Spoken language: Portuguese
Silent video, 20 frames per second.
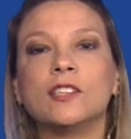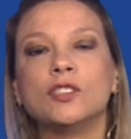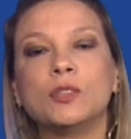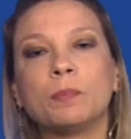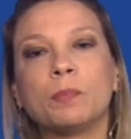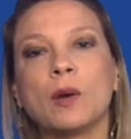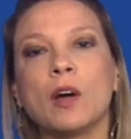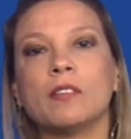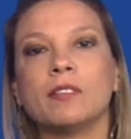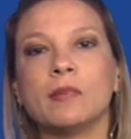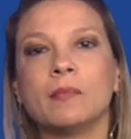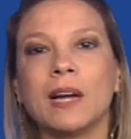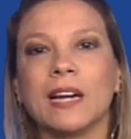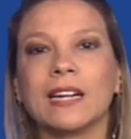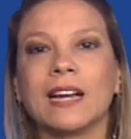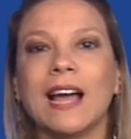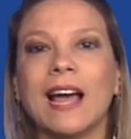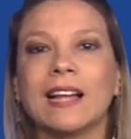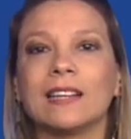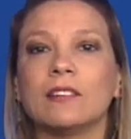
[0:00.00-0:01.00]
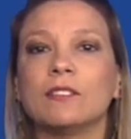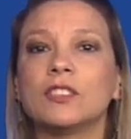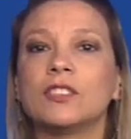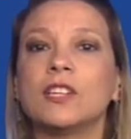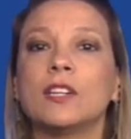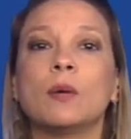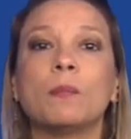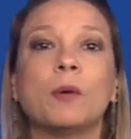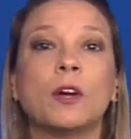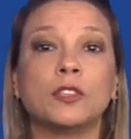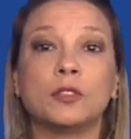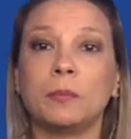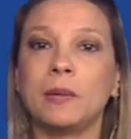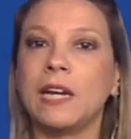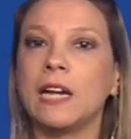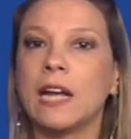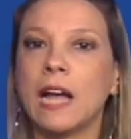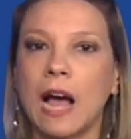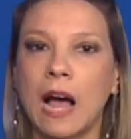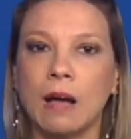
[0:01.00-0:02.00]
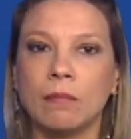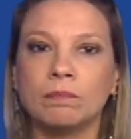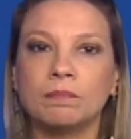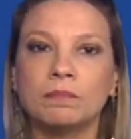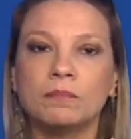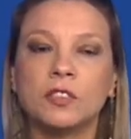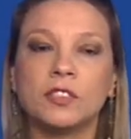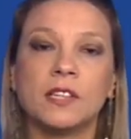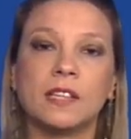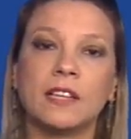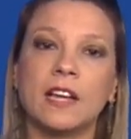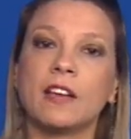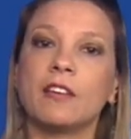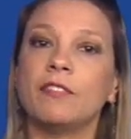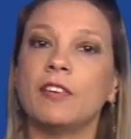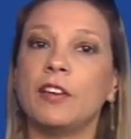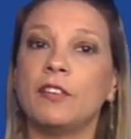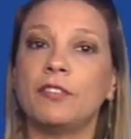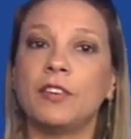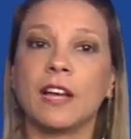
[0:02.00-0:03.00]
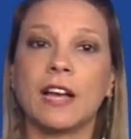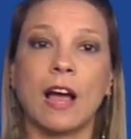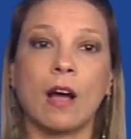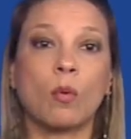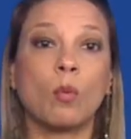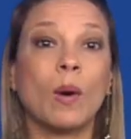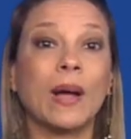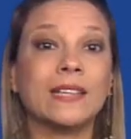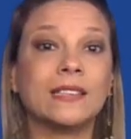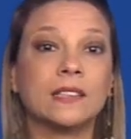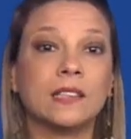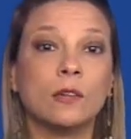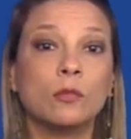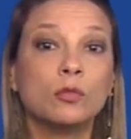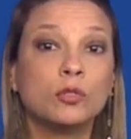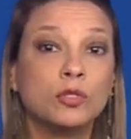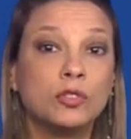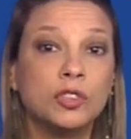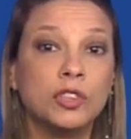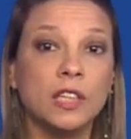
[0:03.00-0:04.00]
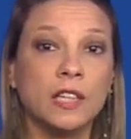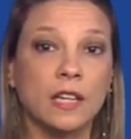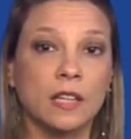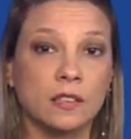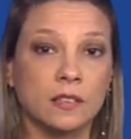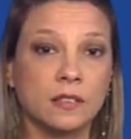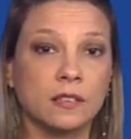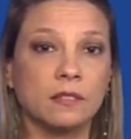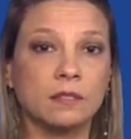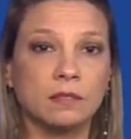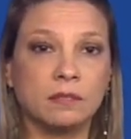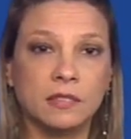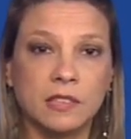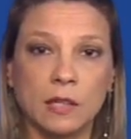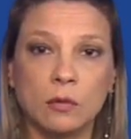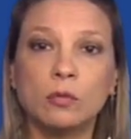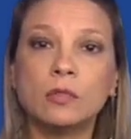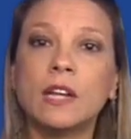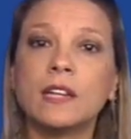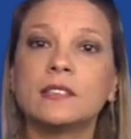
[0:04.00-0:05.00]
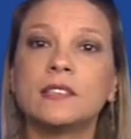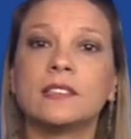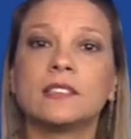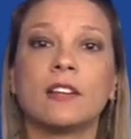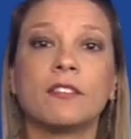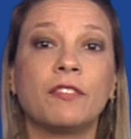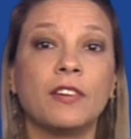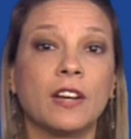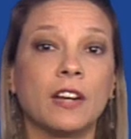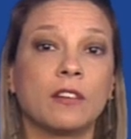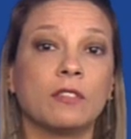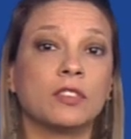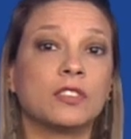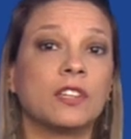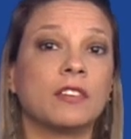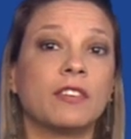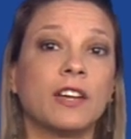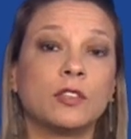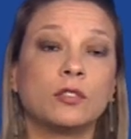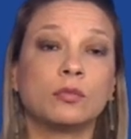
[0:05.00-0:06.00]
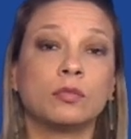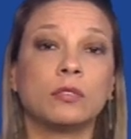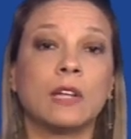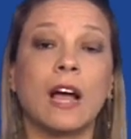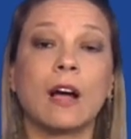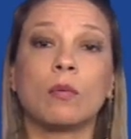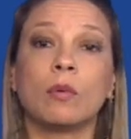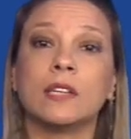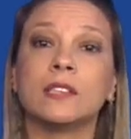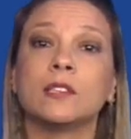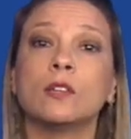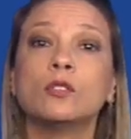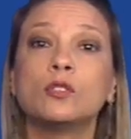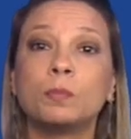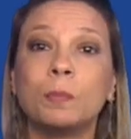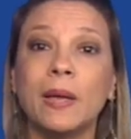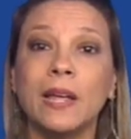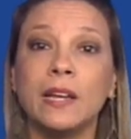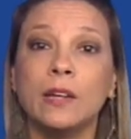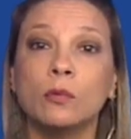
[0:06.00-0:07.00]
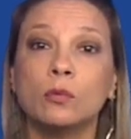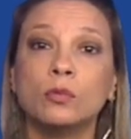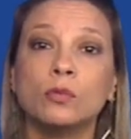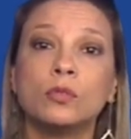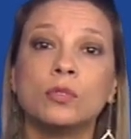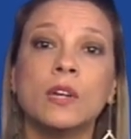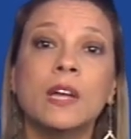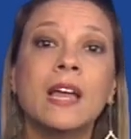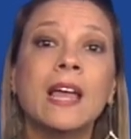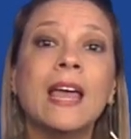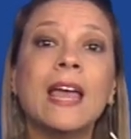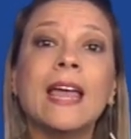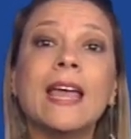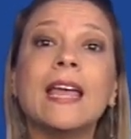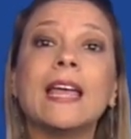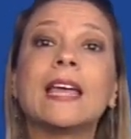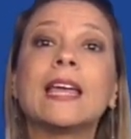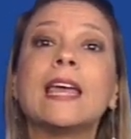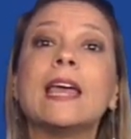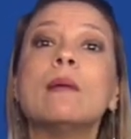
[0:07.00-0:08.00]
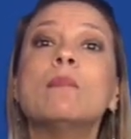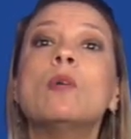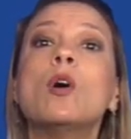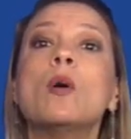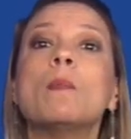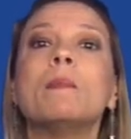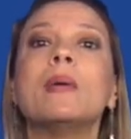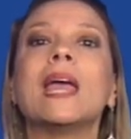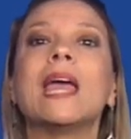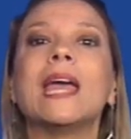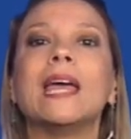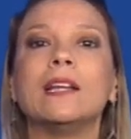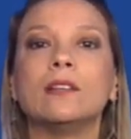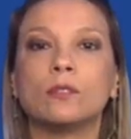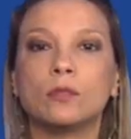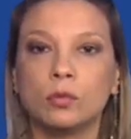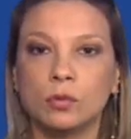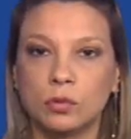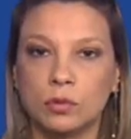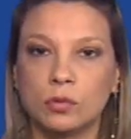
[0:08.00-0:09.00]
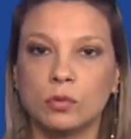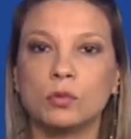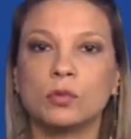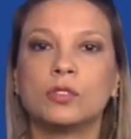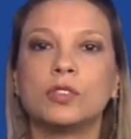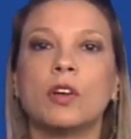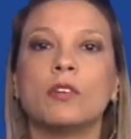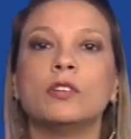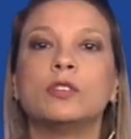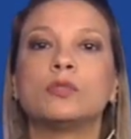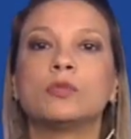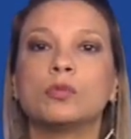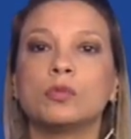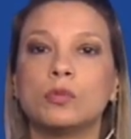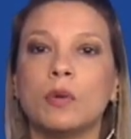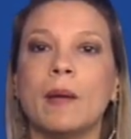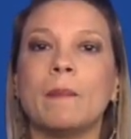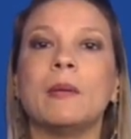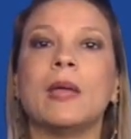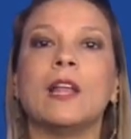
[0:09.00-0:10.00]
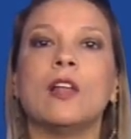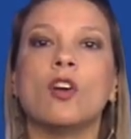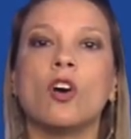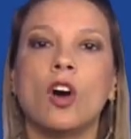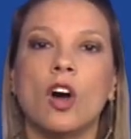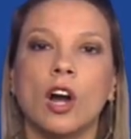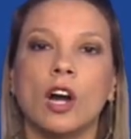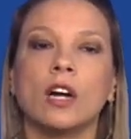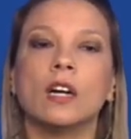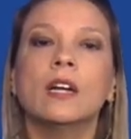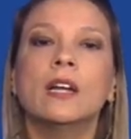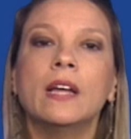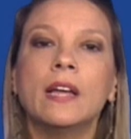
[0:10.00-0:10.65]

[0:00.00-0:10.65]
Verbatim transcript: de prova marcada, você não pode brincar. Você tem que verificar quais são os dias segunda a sexta-feira que você vai estudar quais são os períodos, em que momentos o seu estudo é melhor